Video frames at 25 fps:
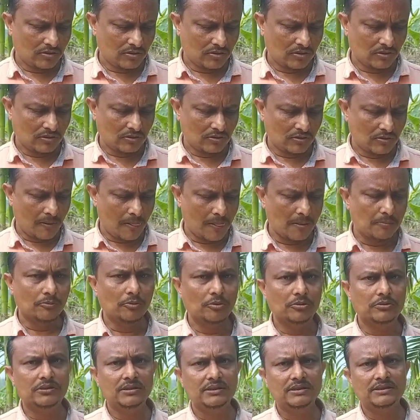और
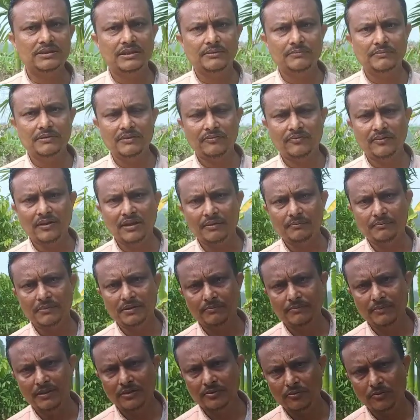बहुत दिन से मैं
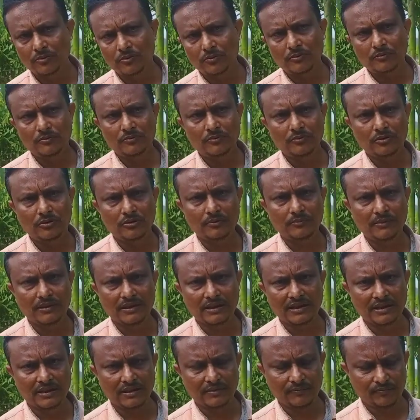फार्मिंग में हूँ और
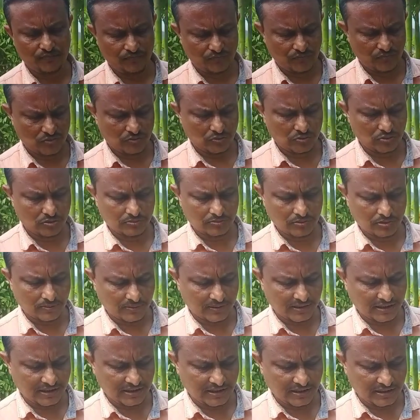मेरा
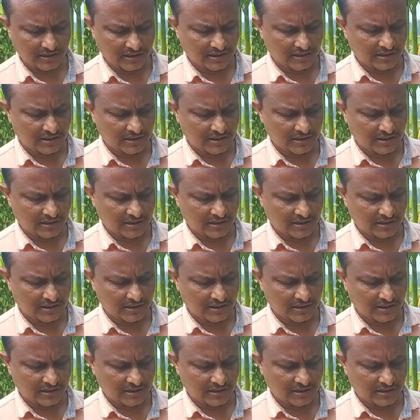अनुभव है